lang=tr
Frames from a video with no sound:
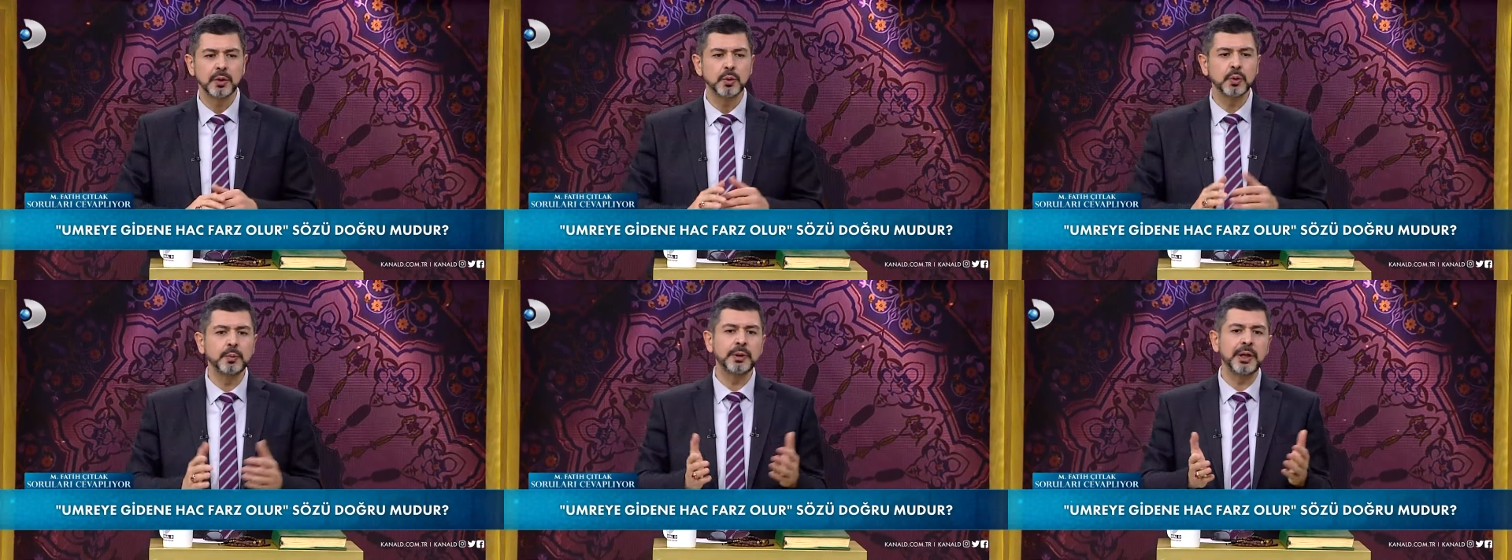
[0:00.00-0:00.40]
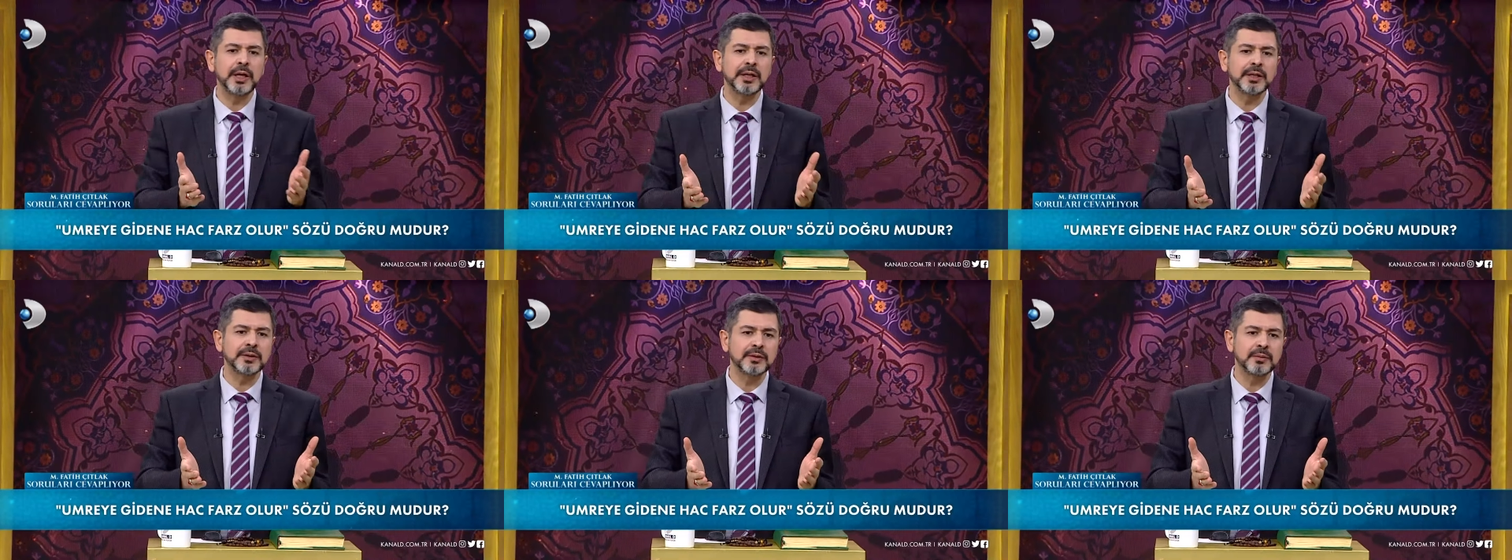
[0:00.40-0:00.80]
Umreye
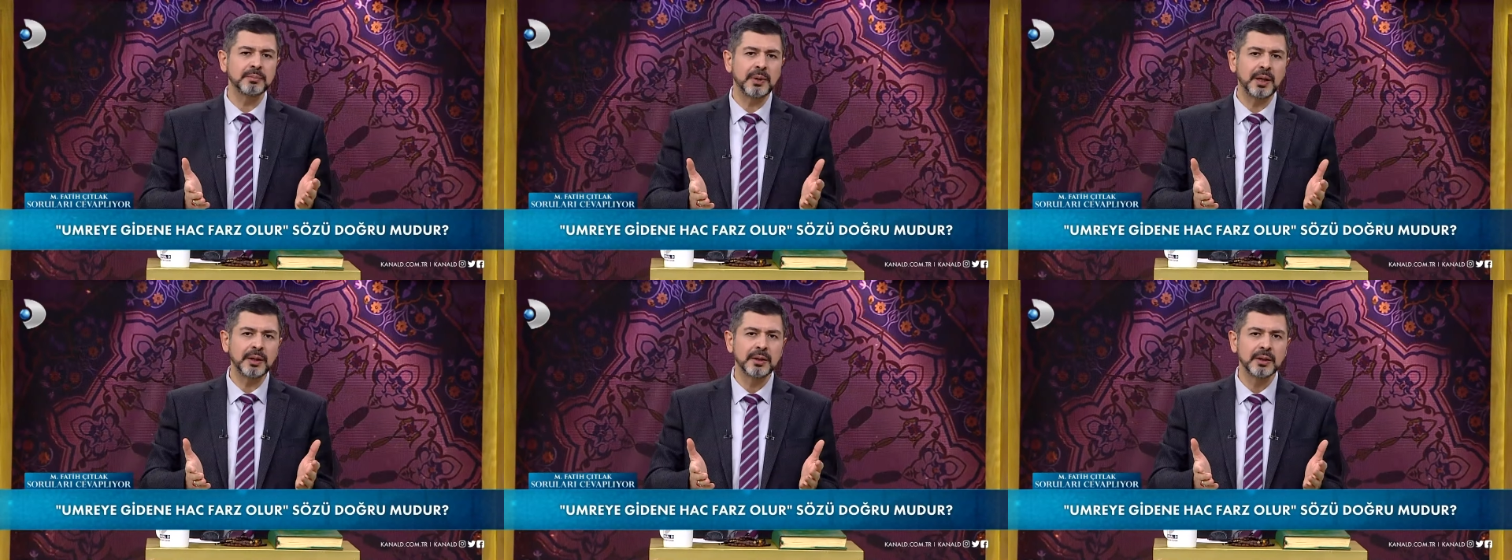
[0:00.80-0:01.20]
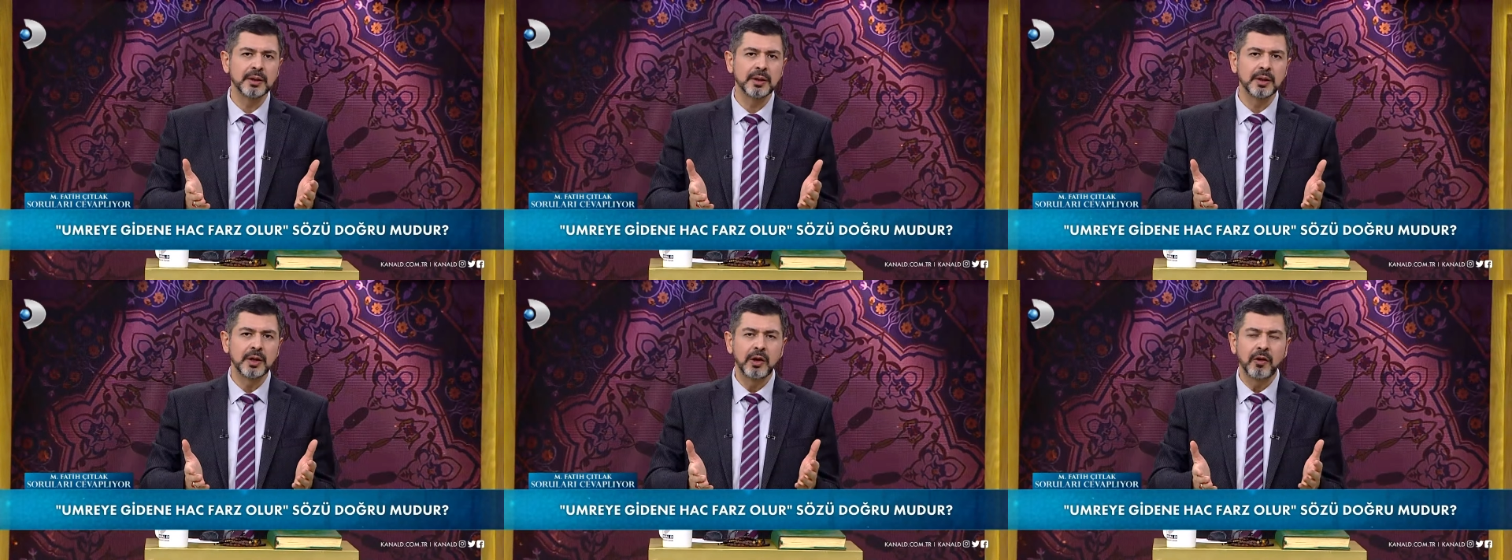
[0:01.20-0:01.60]
gittim ben
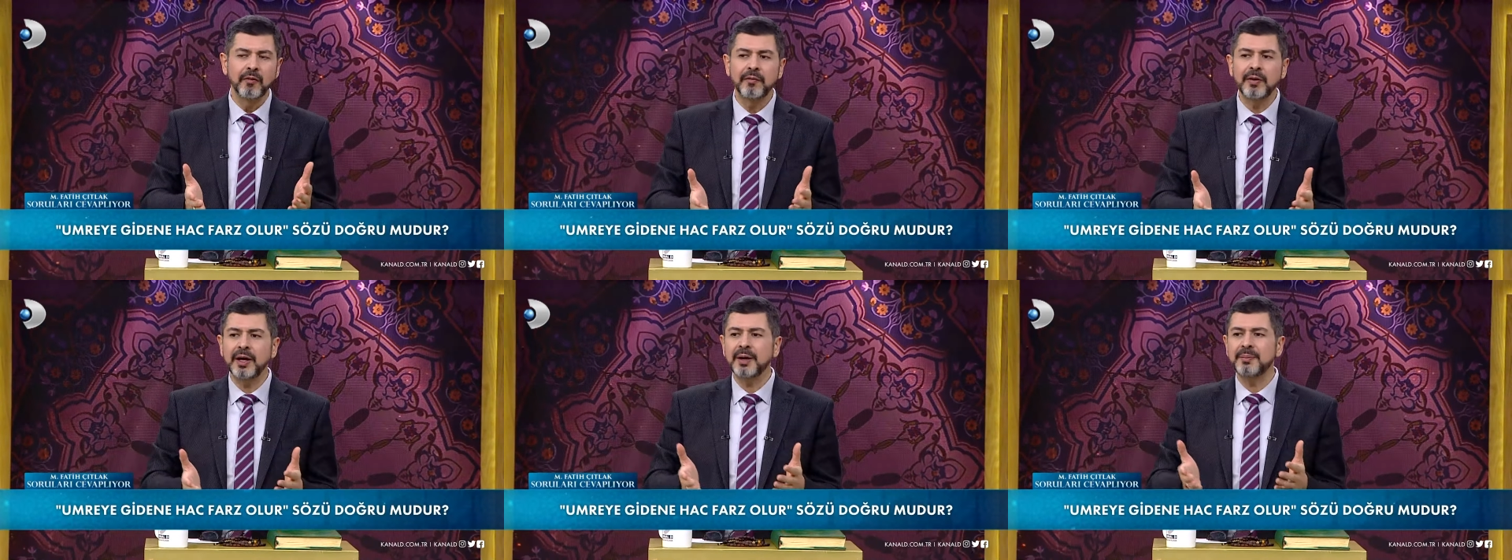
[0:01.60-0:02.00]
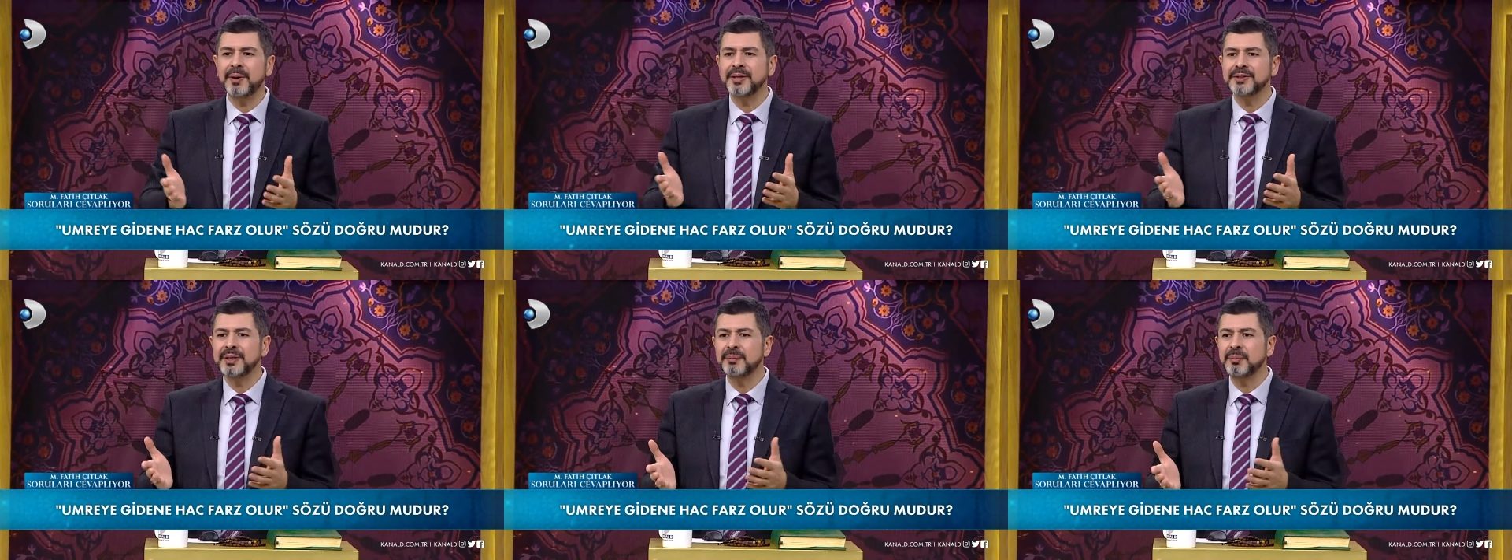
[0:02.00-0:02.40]
veya
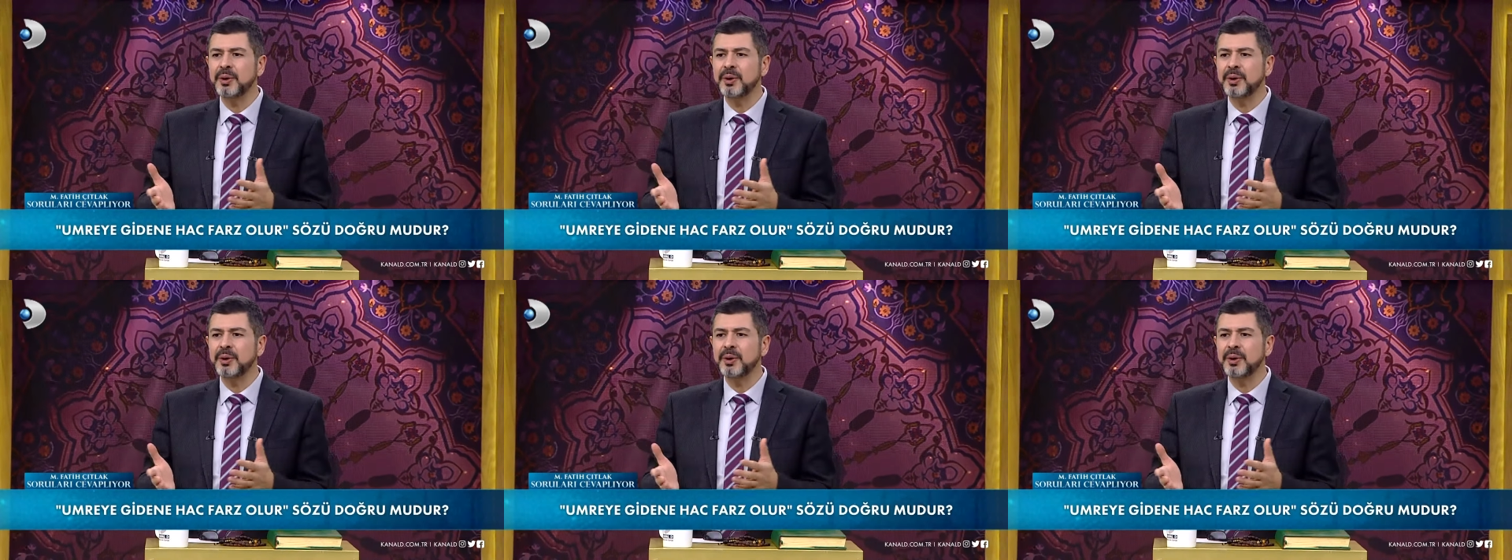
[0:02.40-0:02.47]
bazen